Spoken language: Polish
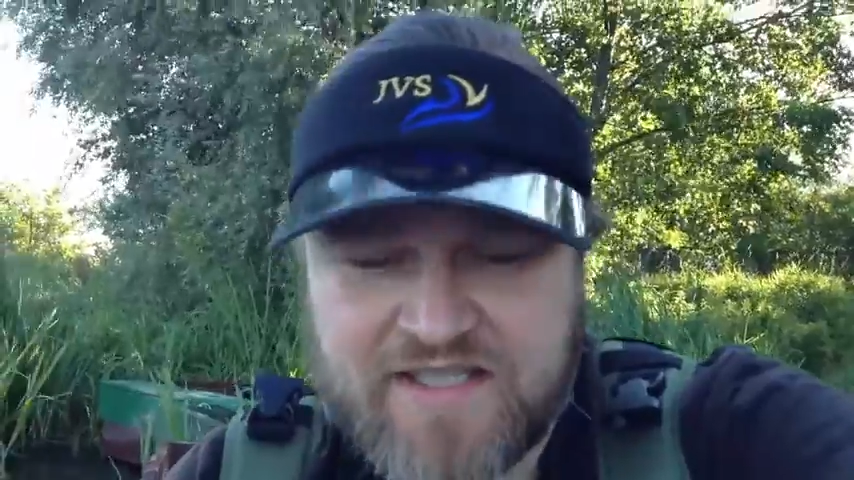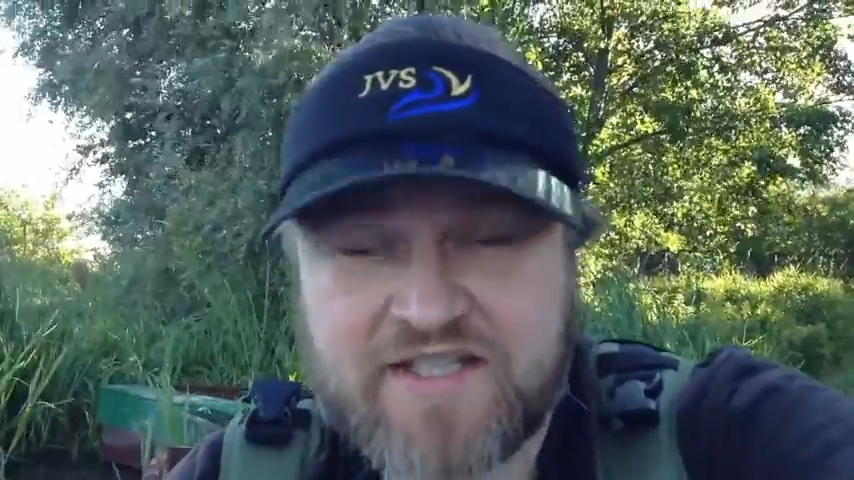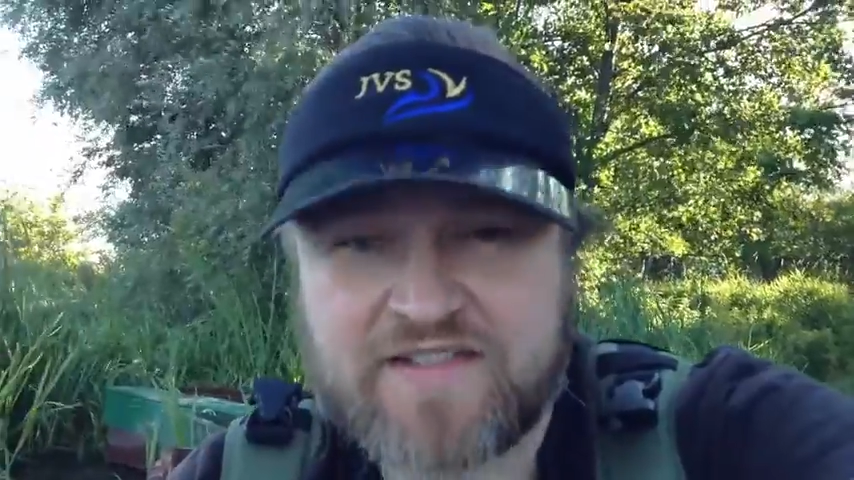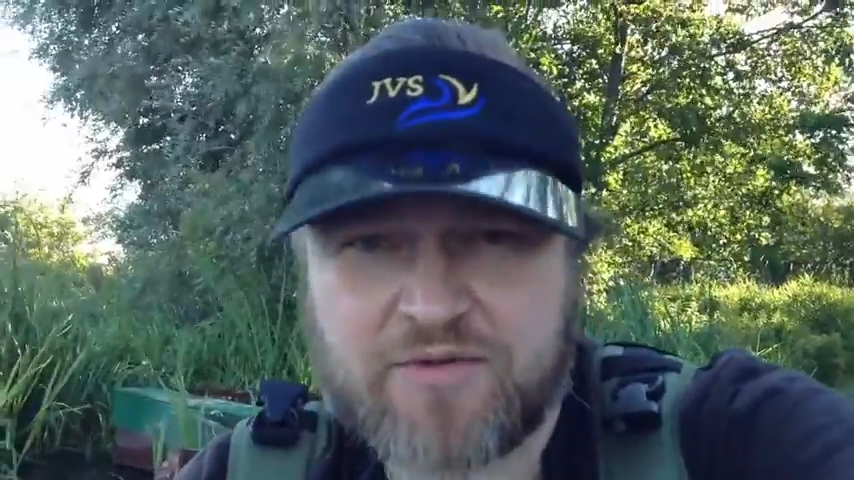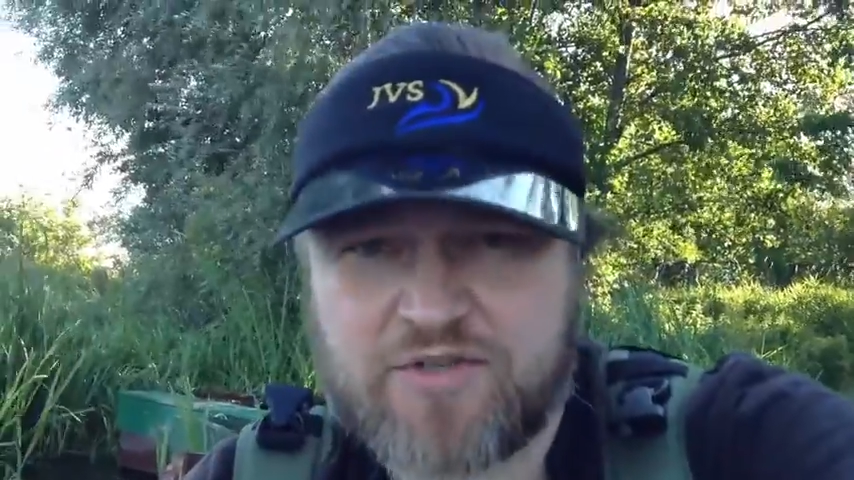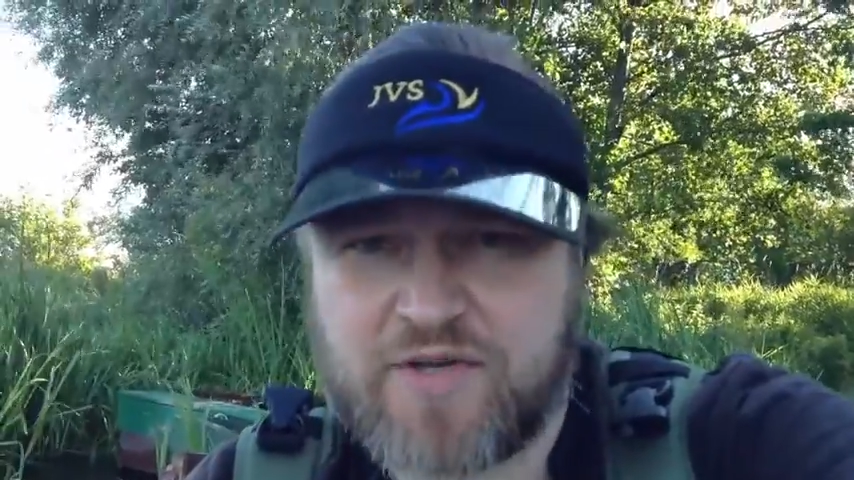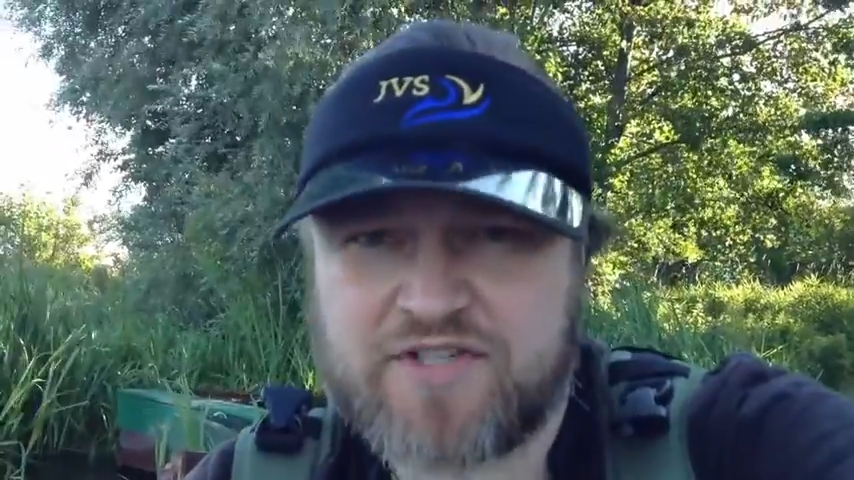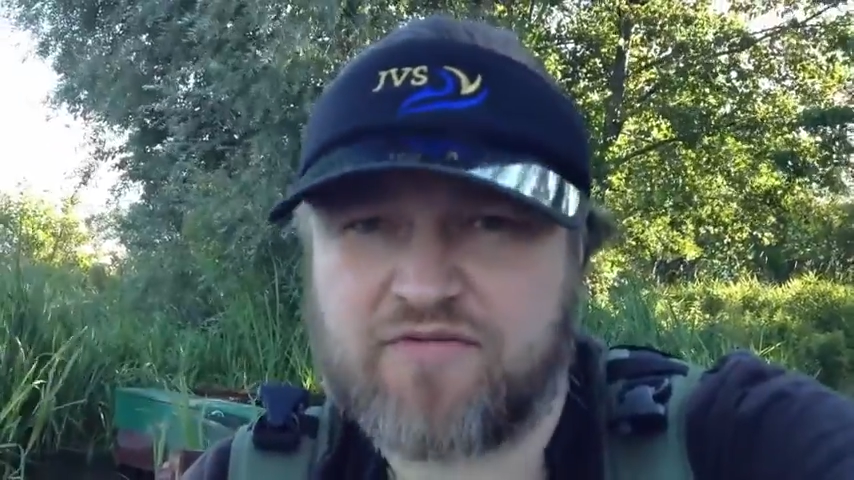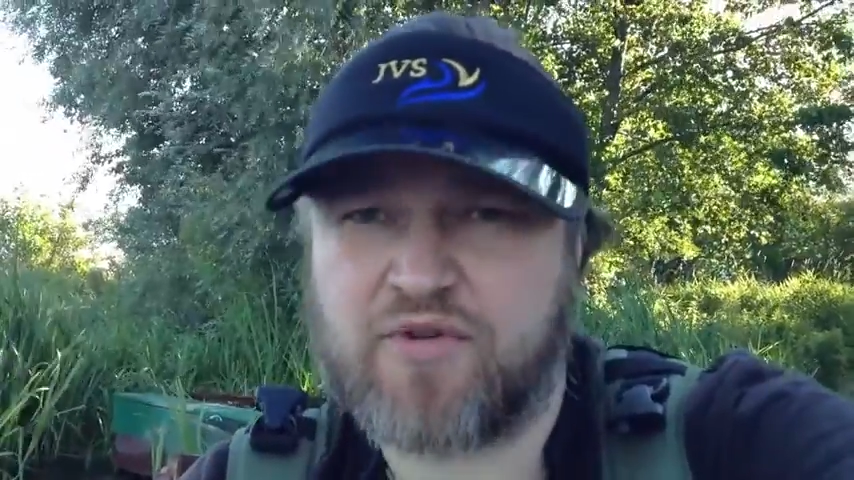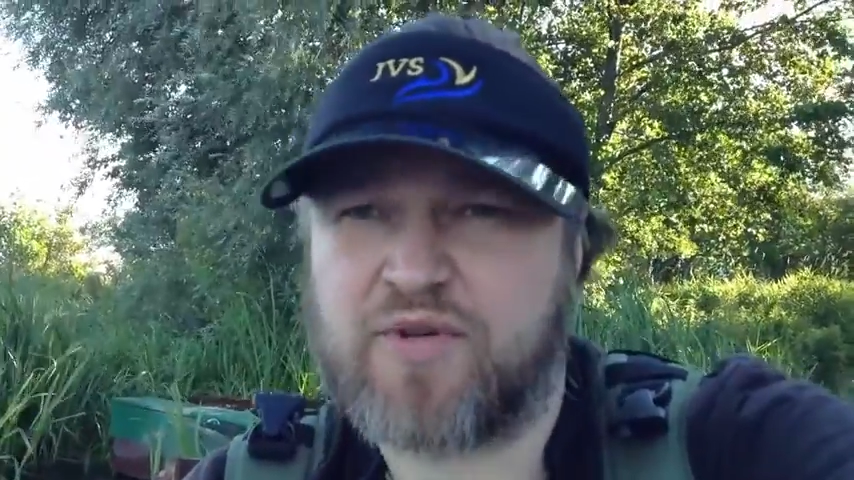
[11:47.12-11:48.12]
nie załączyła
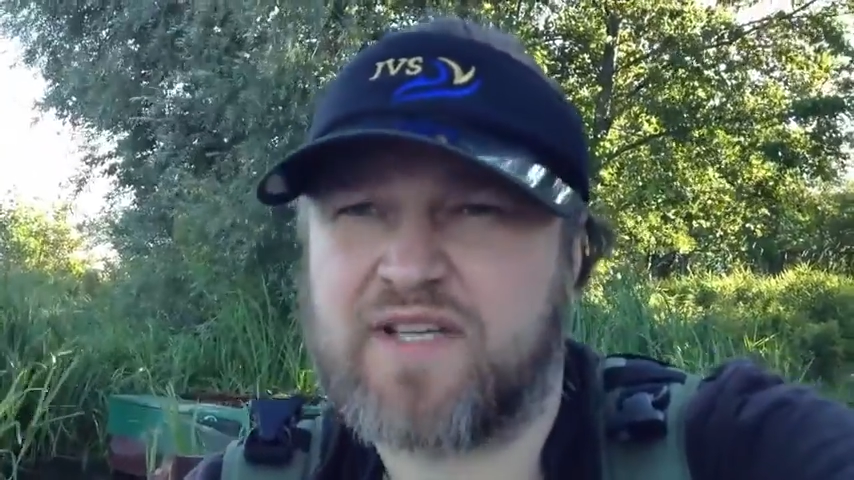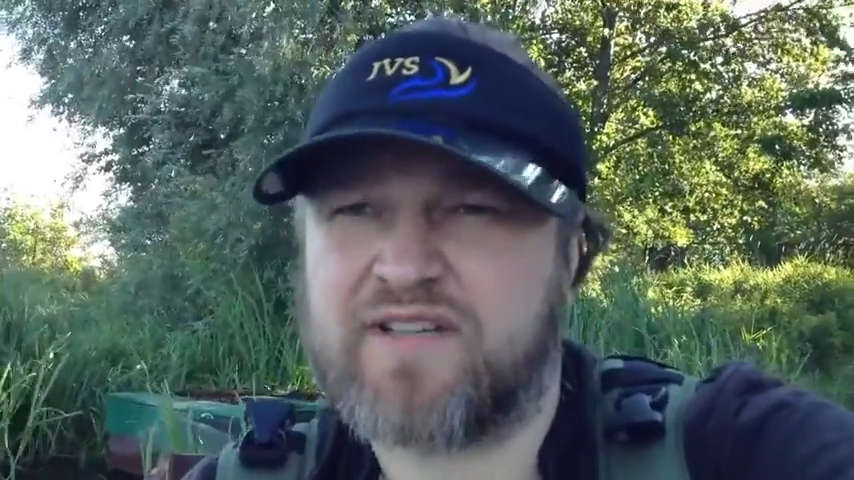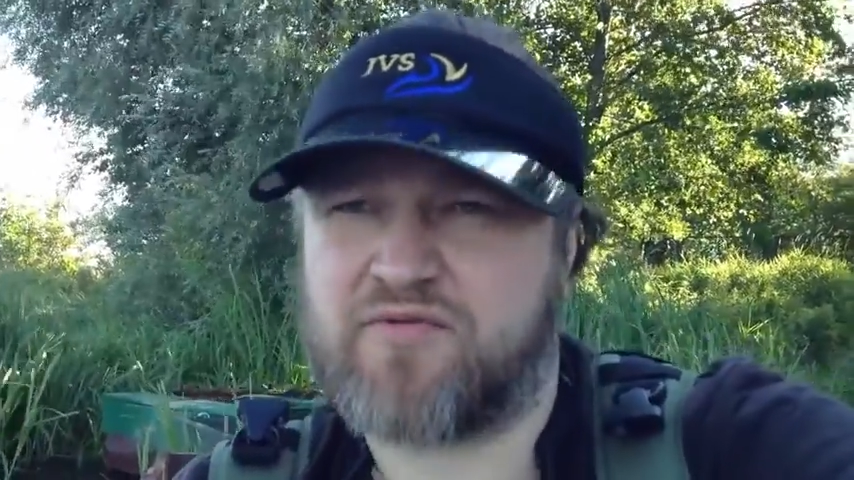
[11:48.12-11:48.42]
się w ogóle,